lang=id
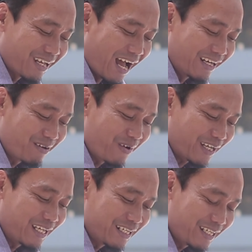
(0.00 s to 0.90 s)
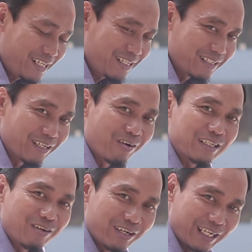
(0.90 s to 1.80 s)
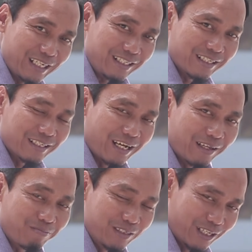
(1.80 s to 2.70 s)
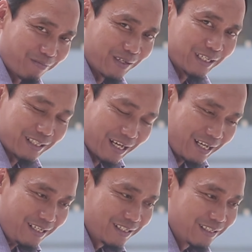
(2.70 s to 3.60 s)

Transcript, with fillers: Anda pakai ini, dioles-oles ke alat Mr. P kita.